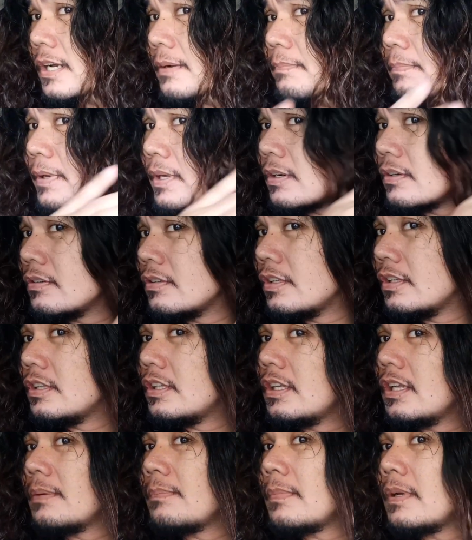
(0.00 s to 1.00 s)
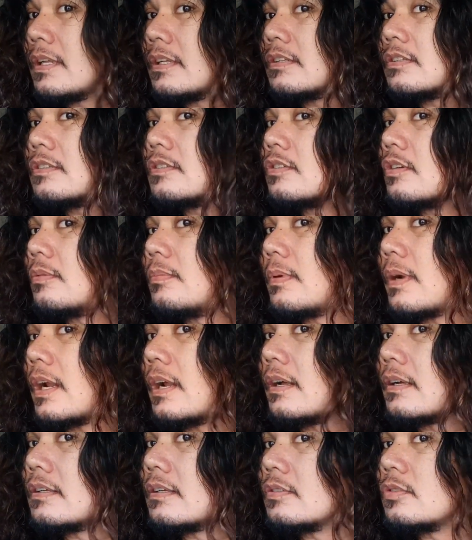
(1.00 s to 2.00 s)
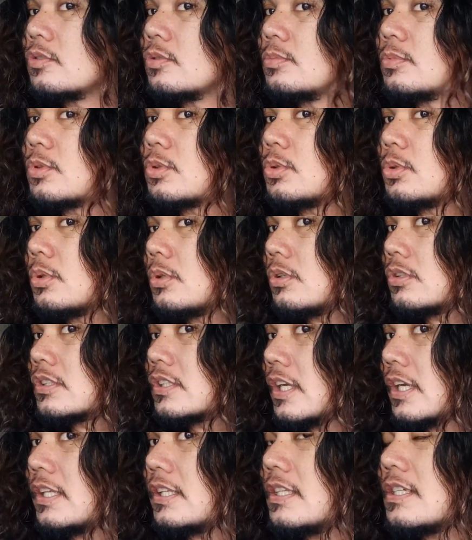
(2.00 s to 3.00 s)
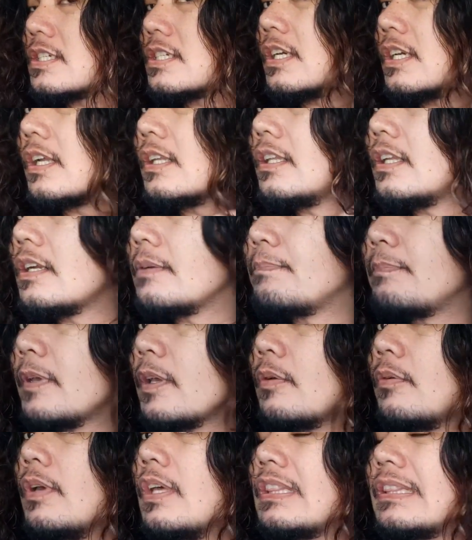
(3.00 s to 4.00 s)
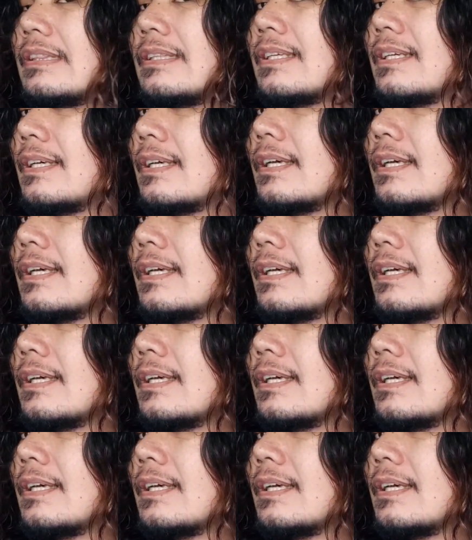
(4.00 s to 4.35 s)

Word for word: siya pero hindi naman sobrang tumutulo siya. Hindi siya dripping wet.